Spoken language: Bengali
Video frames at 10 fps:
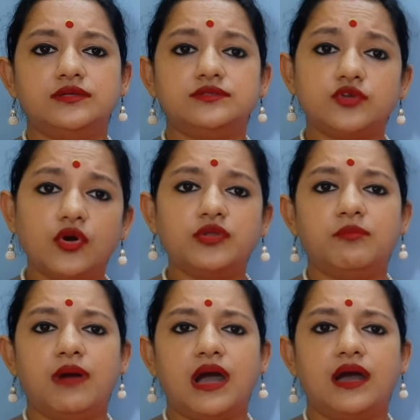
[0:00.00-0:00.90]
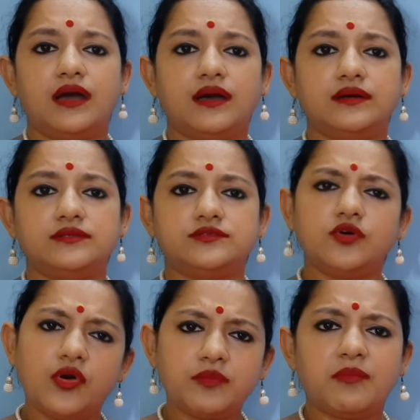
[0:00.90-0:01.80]
তোর মা
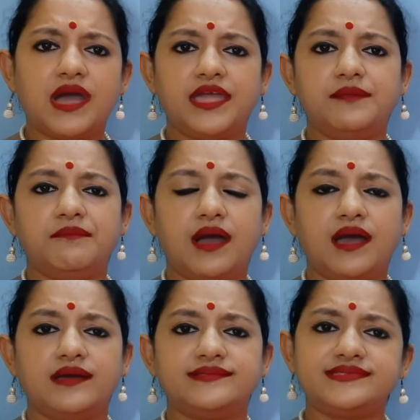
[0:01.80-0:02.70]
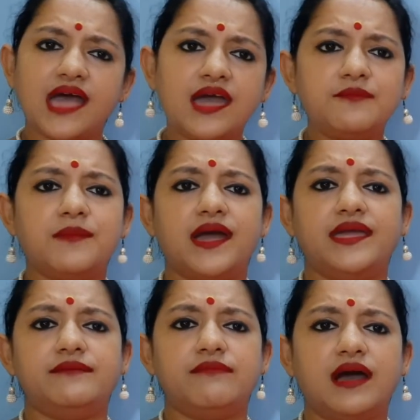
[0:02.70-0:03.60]
তোর মায়ের মা তার
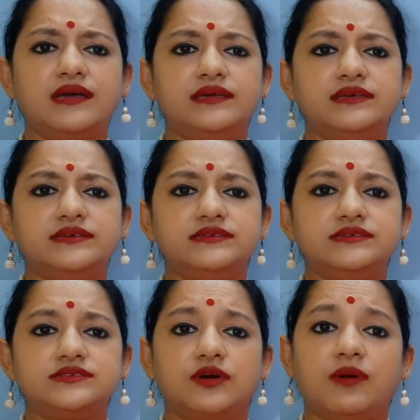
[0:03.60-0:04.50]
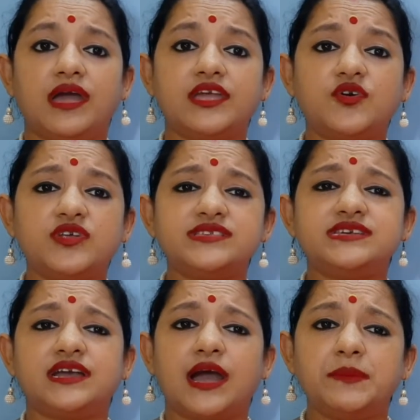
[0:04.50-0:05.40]
মায়ের মা সবাই করেছে
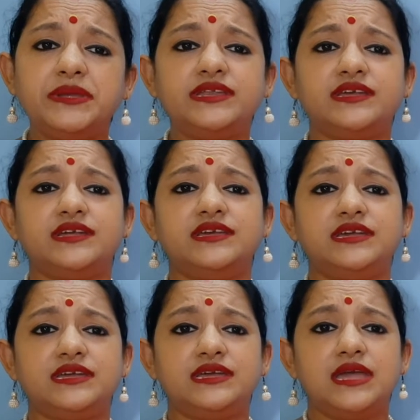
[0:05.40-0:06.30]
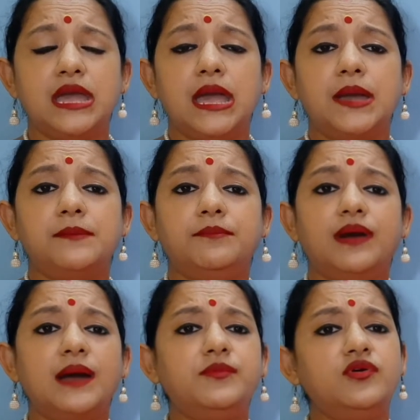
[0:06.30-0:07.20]
কামিন গিরি
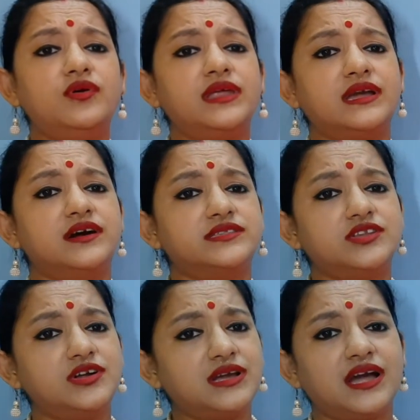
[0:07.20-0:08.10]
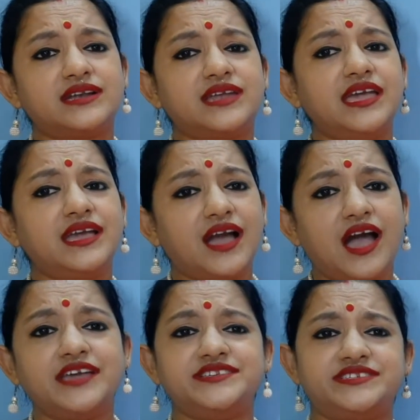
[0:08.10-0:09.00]
বাবু ঘরে গতর খাটাই
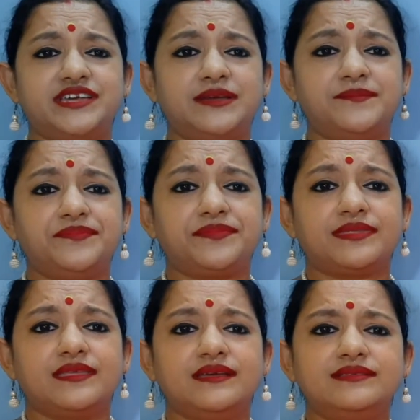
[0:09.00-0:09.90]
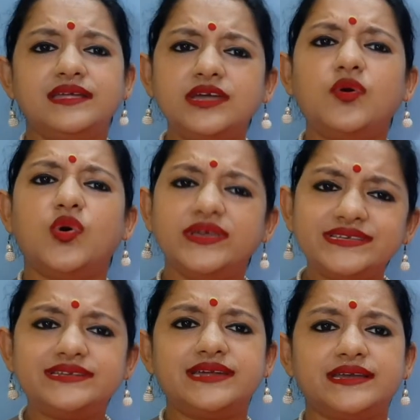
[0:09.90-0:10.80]
খাইছে তাতে
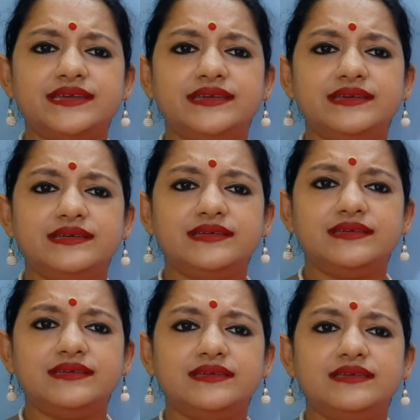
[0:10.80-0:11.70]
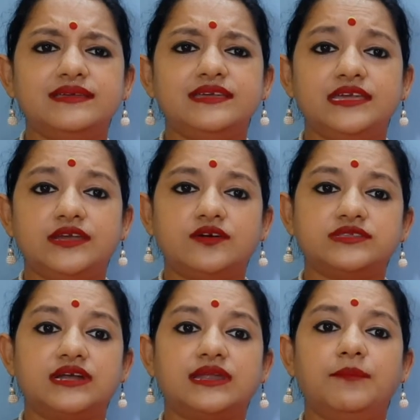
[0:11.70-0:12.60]
হয়েছেটা কি এই
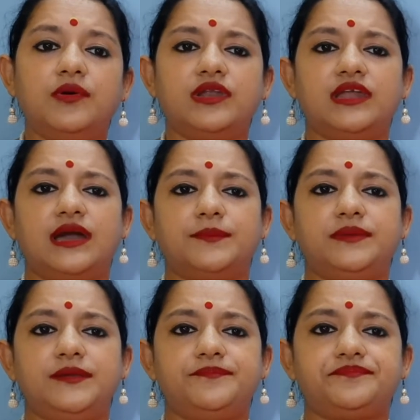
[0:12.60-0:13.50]
কথাটা মনে রাখবি